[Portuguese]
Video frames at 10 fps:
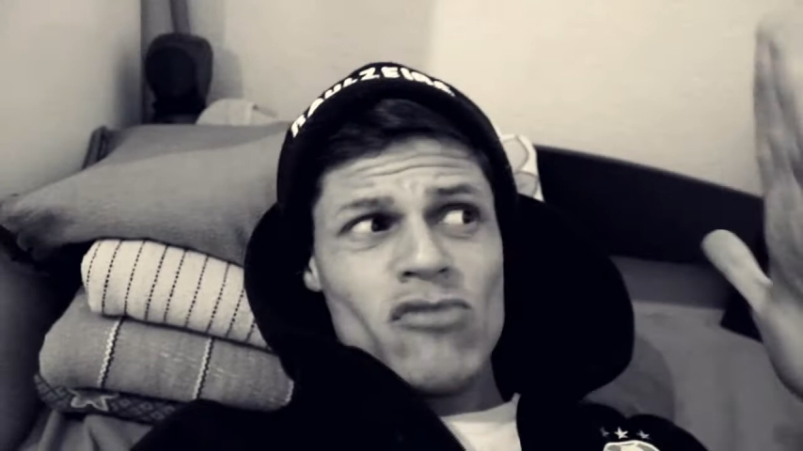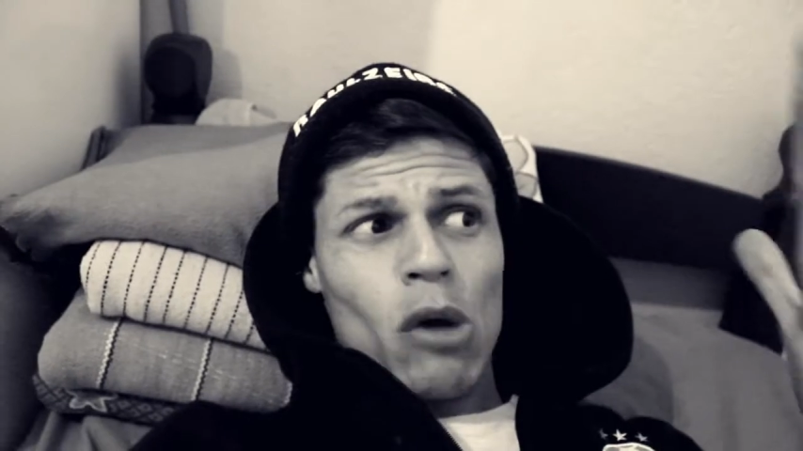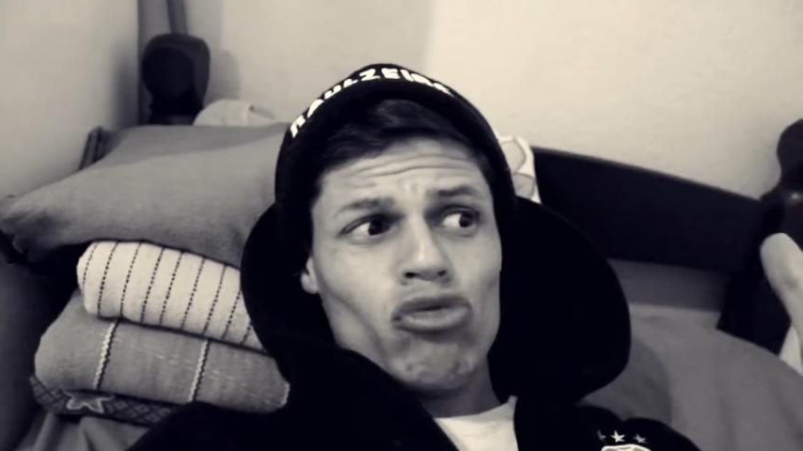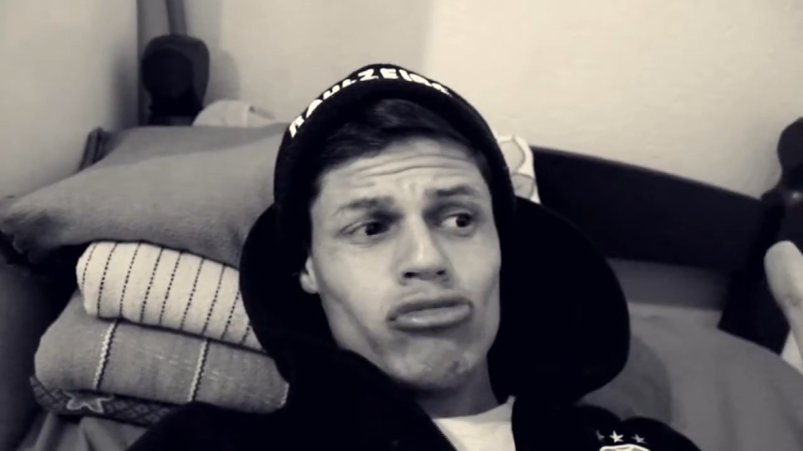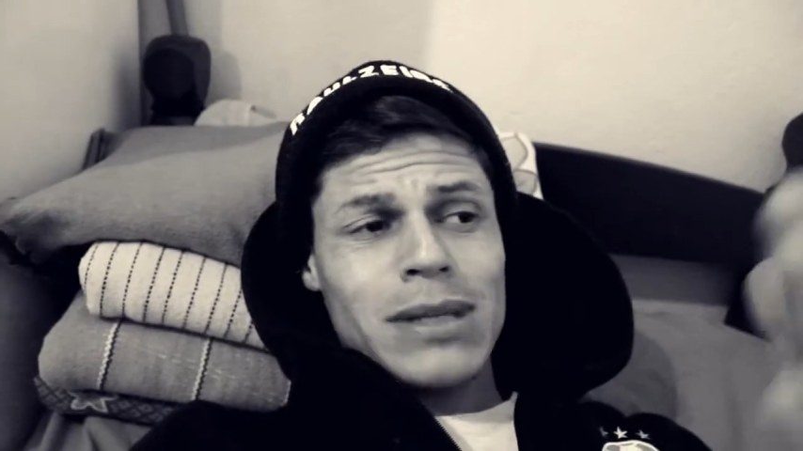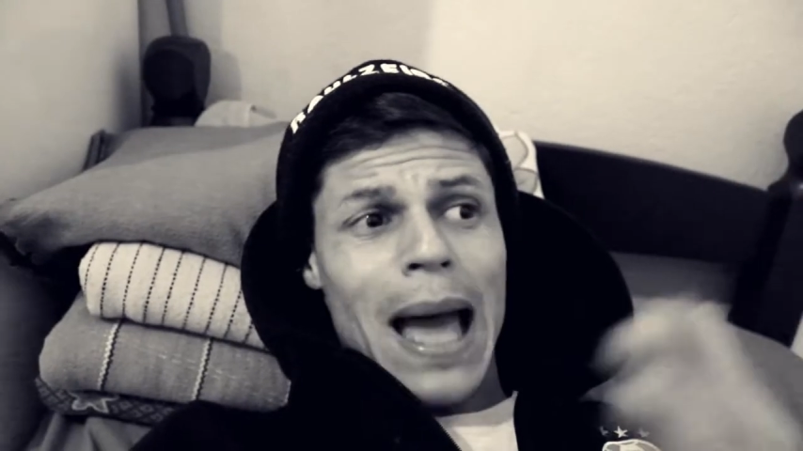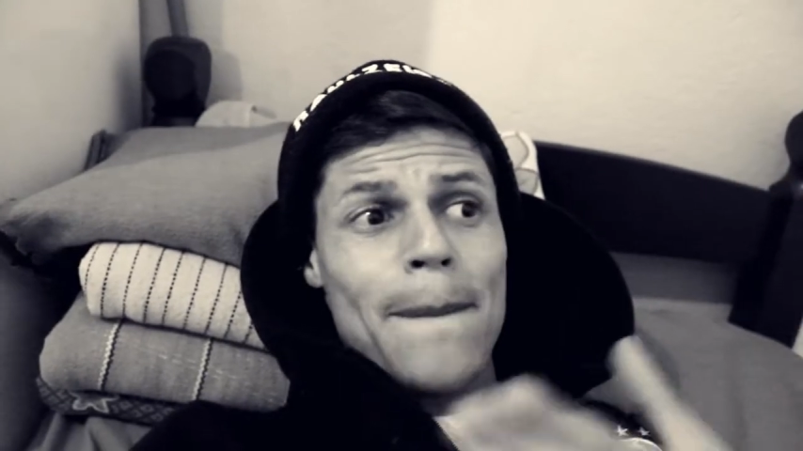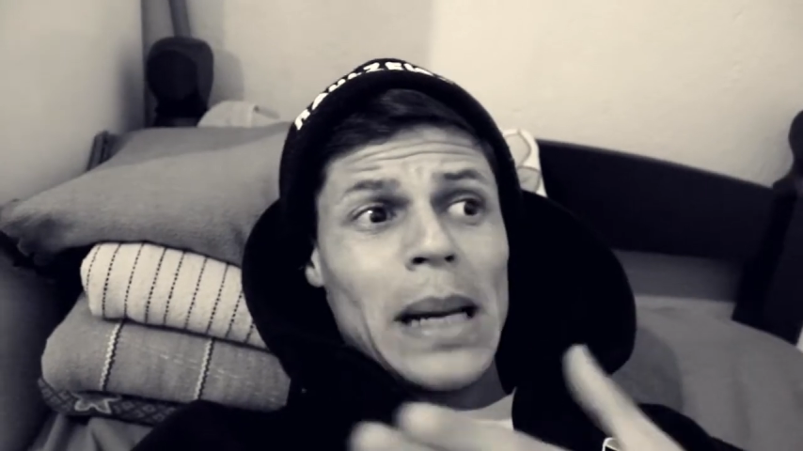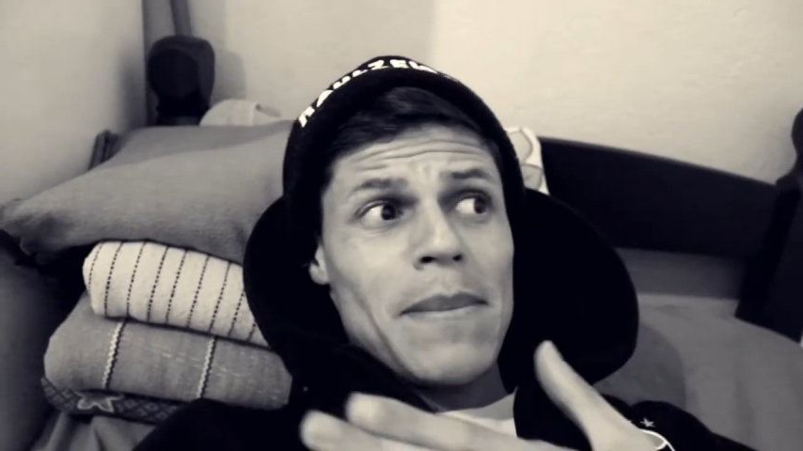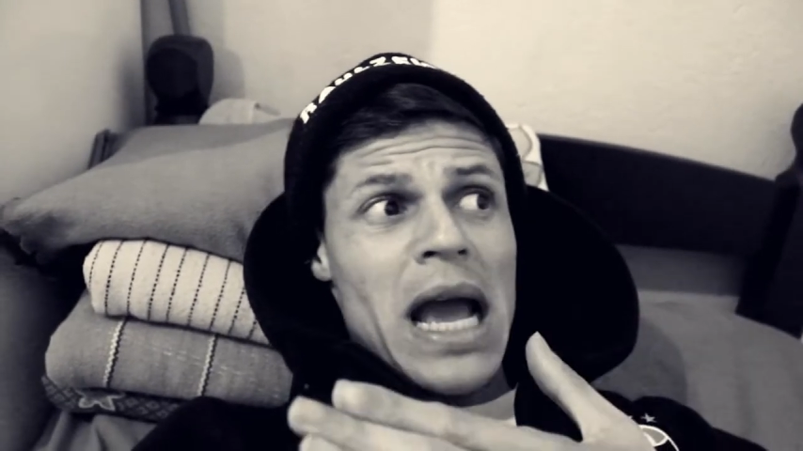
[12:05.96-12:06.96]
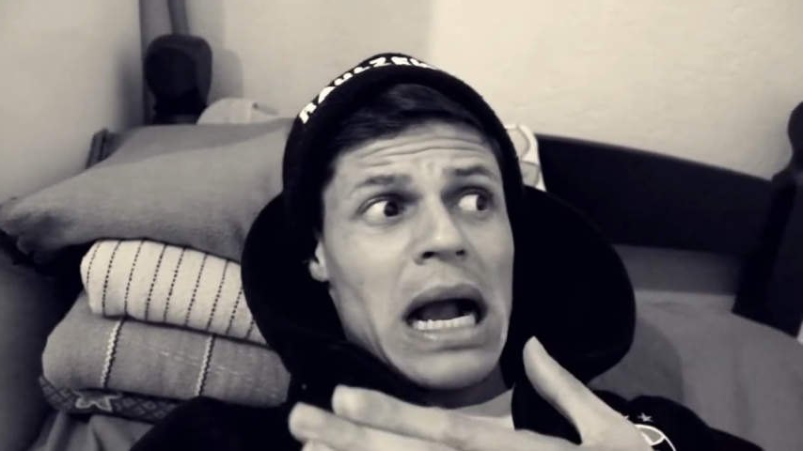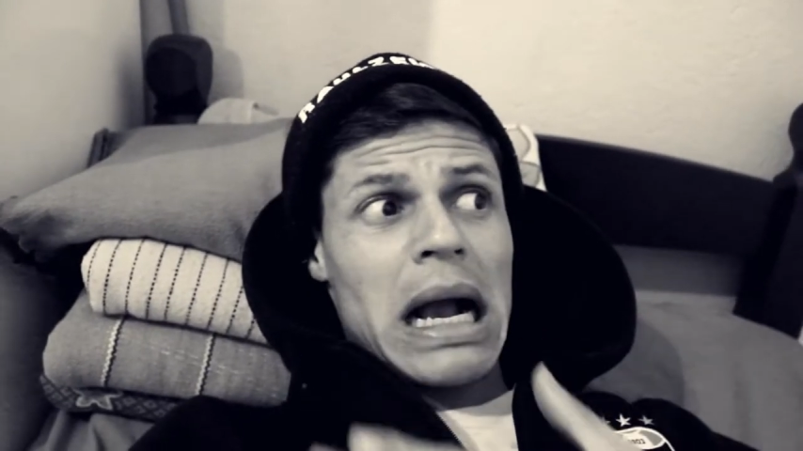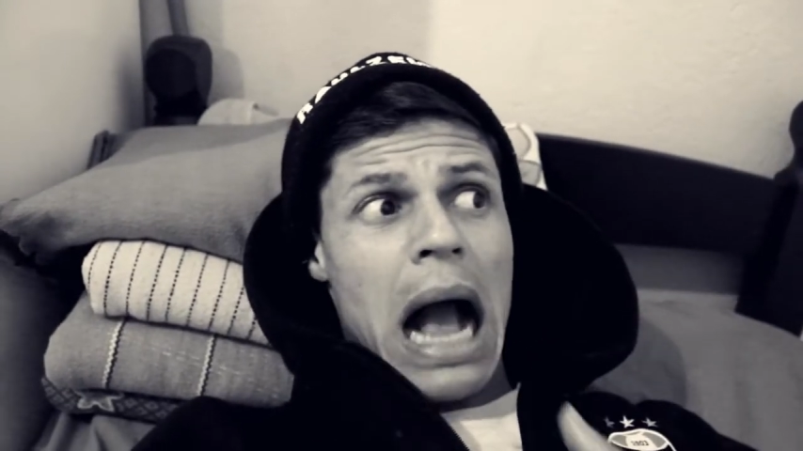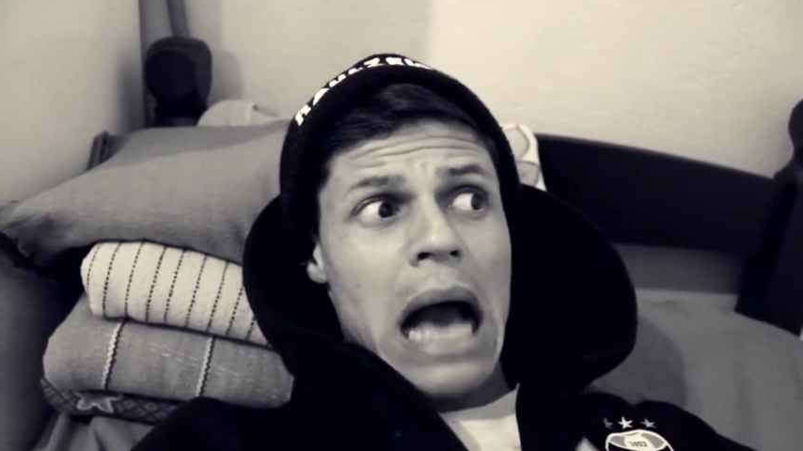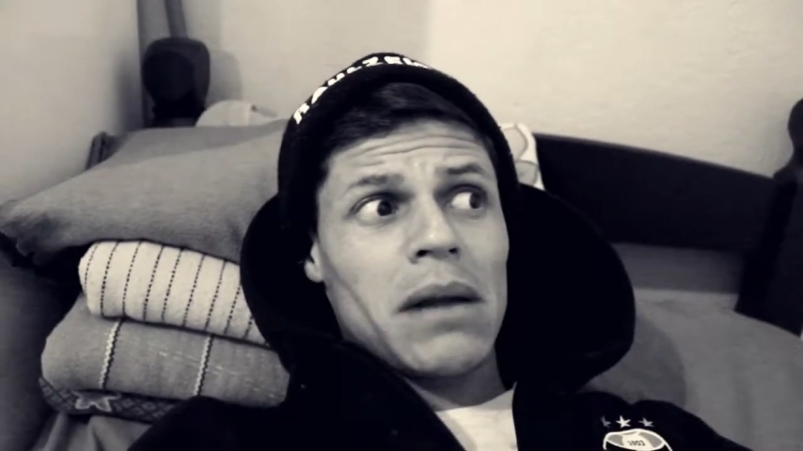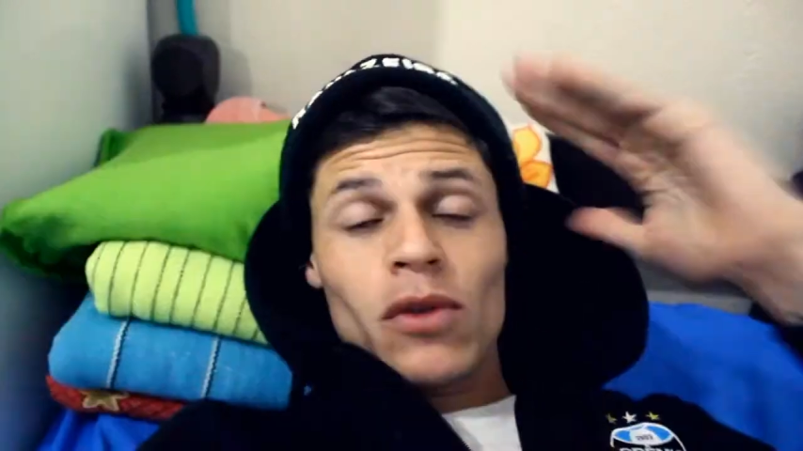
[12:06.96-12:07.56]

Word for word: Dá um tapa na minha cara.